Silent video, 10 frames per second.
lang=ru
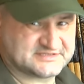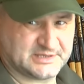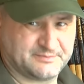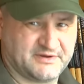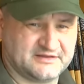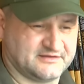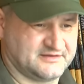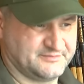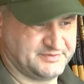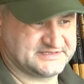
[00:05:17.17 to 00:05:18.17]
стал
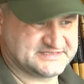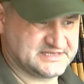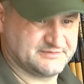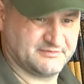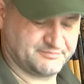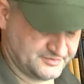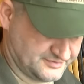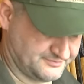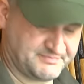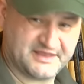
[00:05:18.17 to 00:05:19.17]
падать и прицелом об
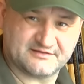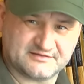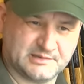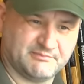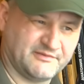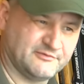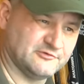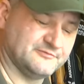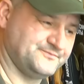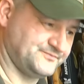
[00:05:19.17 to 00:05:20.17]
пень
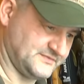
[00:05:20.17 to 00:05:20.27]
долбанул.